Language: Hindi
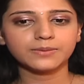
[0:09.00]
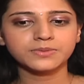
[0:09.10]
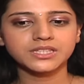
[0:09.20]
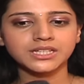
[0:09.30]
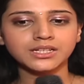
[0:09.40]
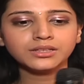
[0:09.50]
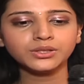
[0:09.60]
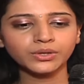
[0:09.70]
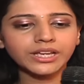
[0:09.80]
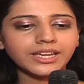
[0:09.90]
सीन
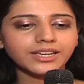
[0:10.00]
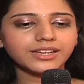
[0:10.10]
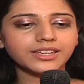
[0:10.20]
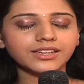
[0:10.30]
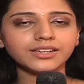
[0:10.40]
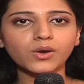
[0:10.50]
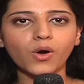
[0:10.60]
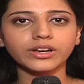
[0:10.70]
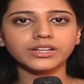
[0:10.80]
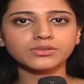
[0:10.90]
तो यही है कि
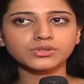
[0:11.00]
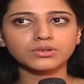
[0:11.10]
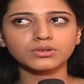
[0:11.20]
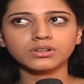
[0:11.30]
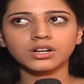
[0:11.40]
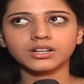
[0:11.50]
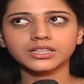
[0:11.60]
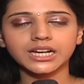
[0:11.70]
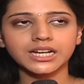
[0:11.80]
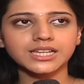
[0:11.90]
गौरी उसको
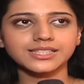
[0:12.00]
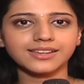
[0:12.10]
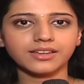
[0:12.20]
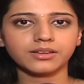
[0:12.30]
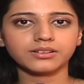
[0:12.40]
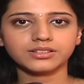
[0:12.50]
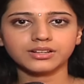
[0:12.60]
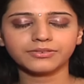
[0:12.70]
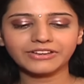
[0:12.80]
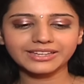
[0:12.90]
खिड़की से
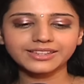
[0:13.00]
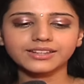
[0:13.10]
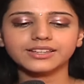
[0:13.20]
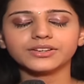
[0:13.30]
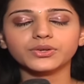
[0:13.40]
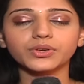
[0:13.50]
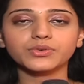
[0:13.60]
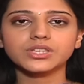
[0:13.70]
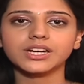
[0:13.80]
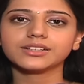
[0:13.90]
फेंक देती है
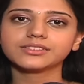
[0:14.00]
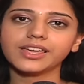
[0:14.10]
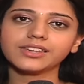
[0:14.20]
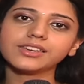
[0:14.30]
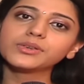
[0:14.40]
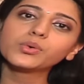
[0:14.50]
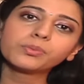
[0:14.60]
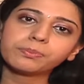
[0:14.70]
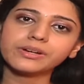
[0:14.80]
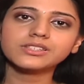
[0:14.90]
क्योंकि उसे लगता है कि
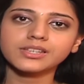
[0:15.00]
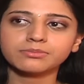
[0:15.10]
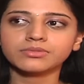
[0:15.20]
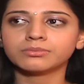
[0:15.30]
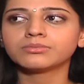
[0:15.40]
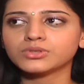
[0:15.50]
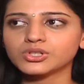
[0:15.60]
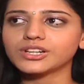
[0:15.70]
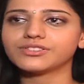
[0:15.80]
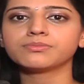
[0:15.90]
युग फिर से
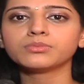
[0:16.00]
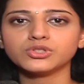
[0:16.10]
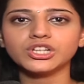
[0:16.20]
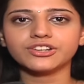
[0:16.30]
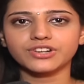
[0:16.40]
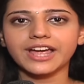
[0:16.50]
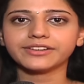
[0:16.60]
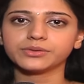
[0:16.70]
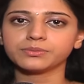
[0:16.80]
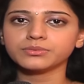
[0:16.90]
मुझसे मुझे
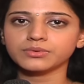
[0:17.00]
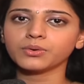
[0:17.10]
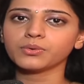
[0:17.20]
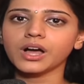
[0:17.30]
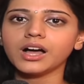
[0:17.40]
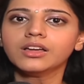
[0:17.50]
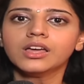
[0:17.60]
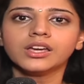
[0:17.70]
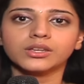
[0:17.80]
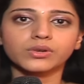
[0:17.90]
अट्रैक्ट होगा
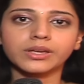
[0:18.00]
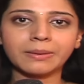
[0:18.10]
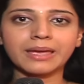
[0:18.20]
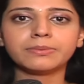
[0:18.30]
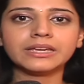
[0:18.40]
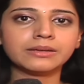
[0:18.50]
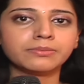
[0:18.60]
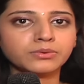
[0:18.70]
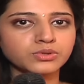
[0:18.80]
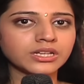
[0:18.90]
क्योंकि बेबी
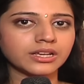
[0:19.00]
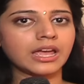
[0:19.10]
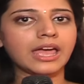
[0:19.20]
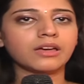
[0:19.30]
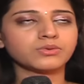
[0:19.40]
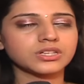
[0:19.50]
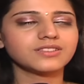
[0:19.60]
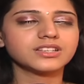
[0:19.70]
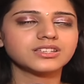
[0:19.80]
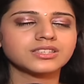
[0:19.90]
उसकी है
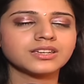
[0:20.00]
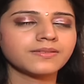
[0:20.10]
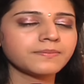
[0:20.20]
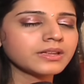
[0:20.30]
उसकी वजह से